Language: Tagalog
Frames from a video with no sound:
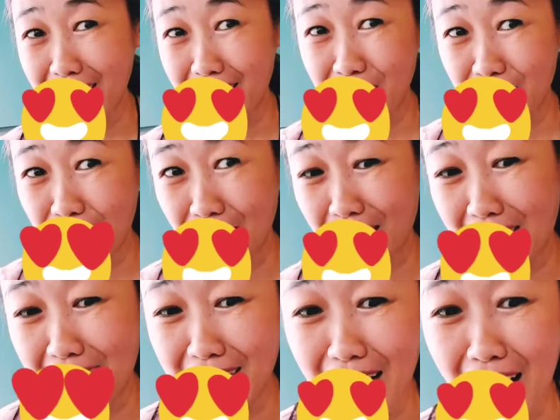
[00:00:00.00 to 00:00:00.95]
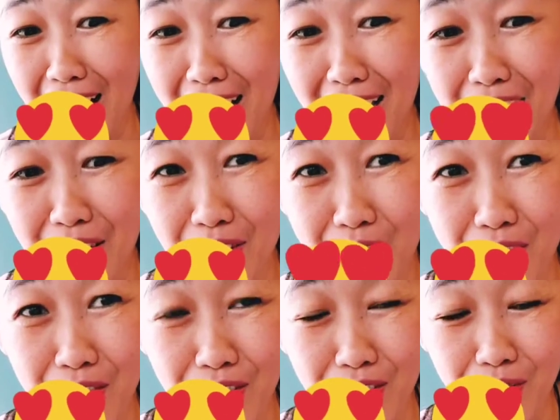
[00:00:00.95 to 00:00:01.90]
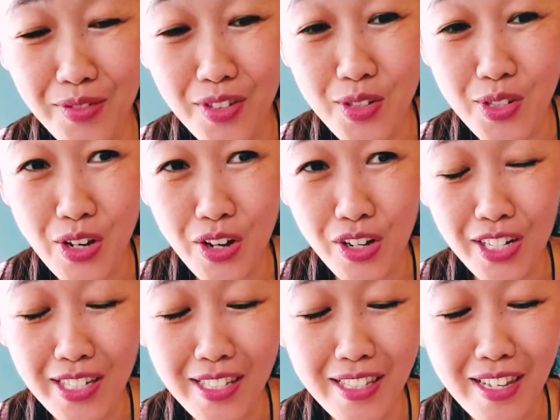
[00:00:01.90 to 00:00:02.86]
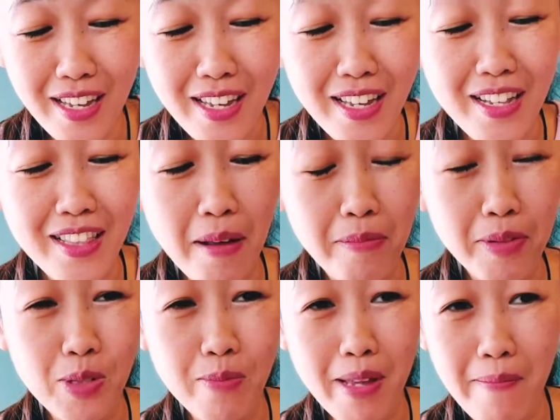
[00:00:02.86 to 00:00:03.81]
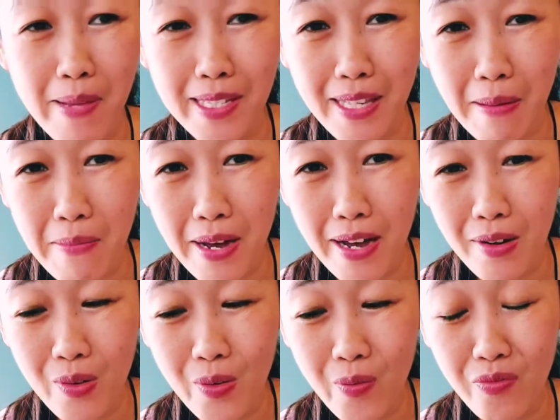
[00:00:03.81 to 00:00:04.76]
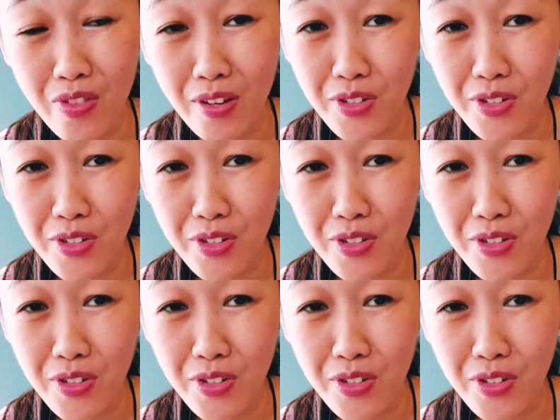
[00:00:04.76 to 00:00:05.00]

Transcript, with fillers: Kim ay halo-halo 49 siya. Ay, hindi pa pala yung halo-halo.